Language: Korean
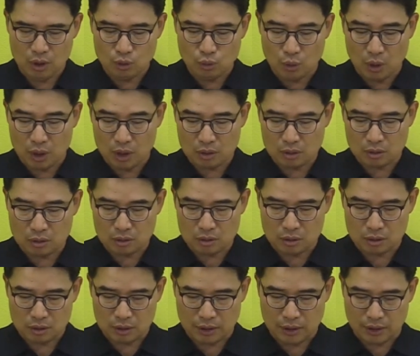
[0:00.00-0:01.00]
또한
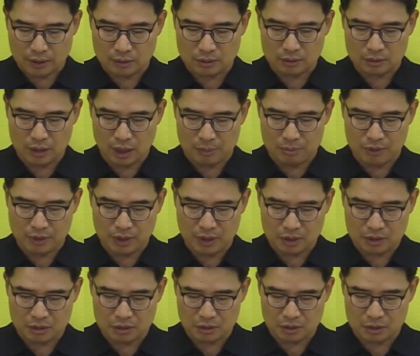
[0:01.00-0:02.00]
같은
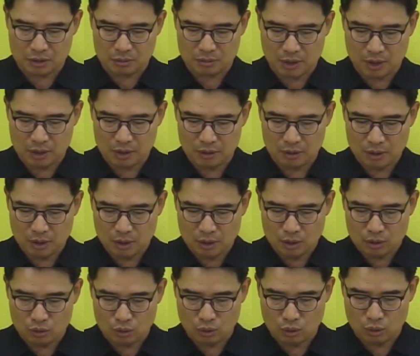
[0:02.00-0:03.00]
아프리카 지역이지만
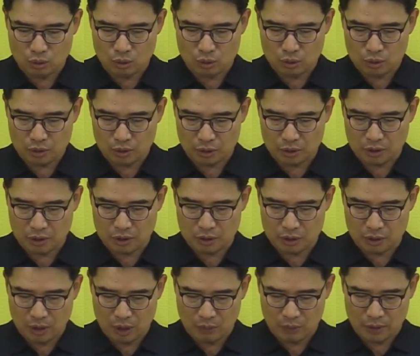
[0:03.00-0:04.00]
또
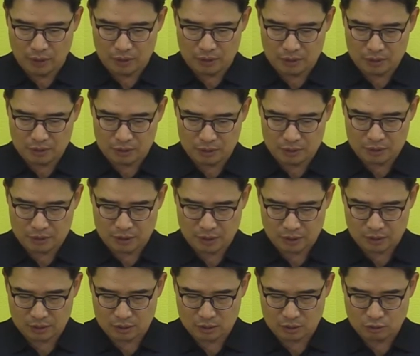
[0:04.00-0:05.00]
여기 나와 있는
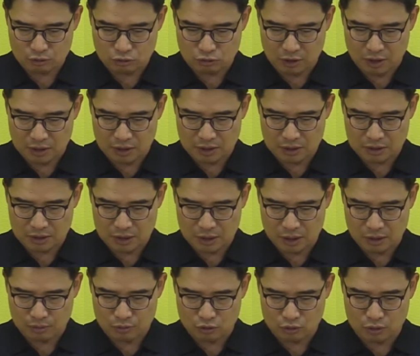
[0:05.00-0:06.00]
그런 그 구레네
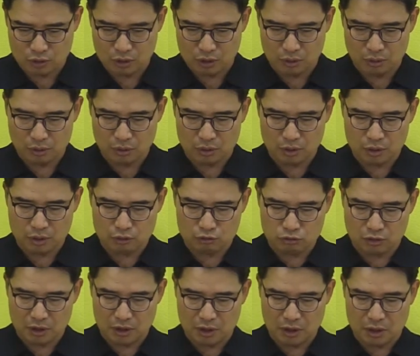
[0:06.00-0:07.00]
사람 루기오 여기
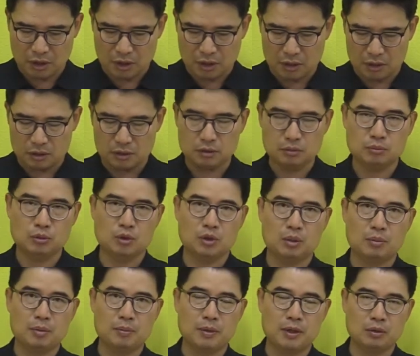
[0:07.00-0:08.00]
구레네는
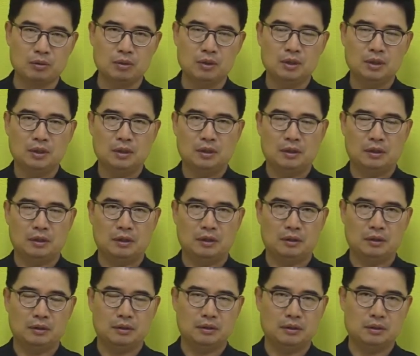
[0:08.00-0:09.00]
뭐냐면 바로
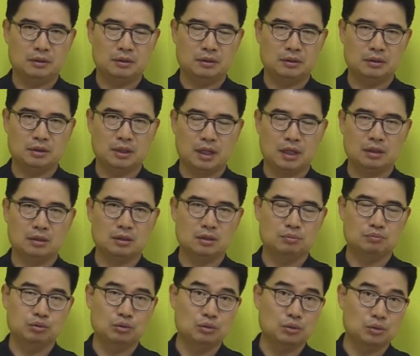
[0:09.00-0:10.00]
어 그 약간
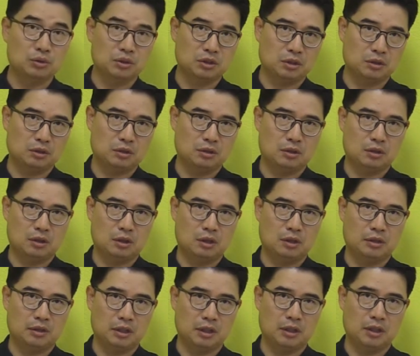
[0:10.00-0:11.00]
그 북쪽 지역을
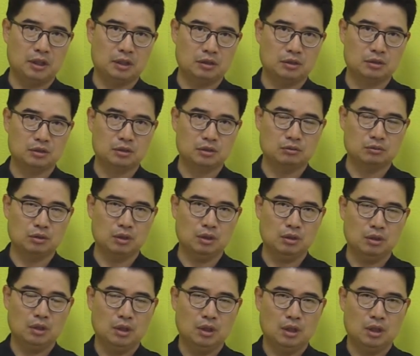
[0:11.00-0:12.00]
어 얘기하는
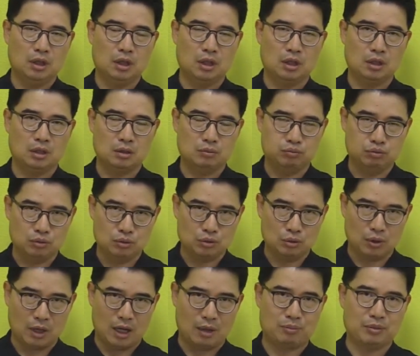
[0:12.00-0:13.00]
것이고요. 에, 예, 그
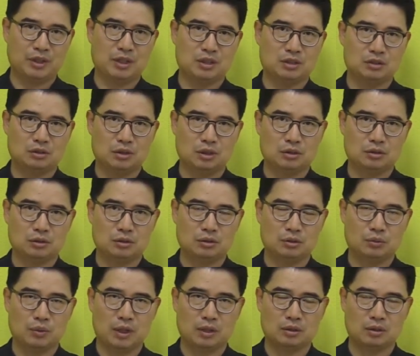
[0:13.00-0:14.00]
북쪽 아프리카 지역에서
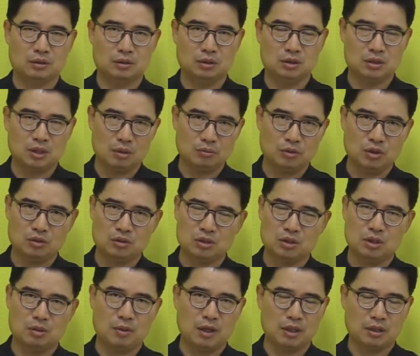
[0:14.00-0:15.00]
왔던 이 사람도 역시
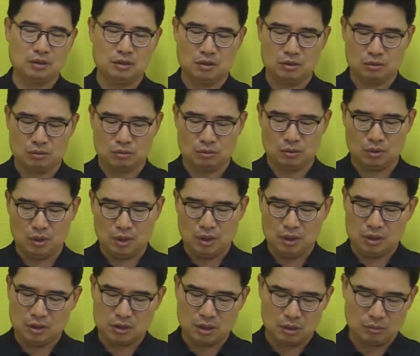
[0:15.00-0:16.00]
이방인이었고
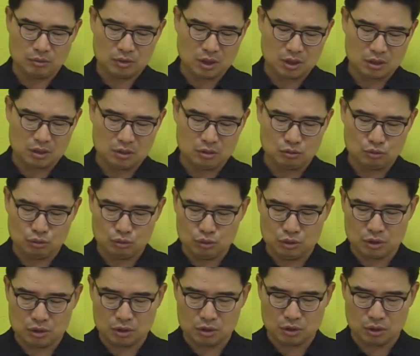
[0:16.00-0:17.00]
이 사람도 사실
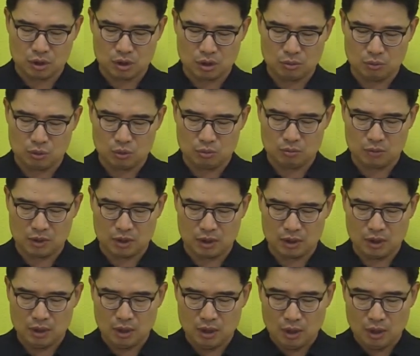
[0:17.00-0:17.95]
누군지는 정확히 모릅니다.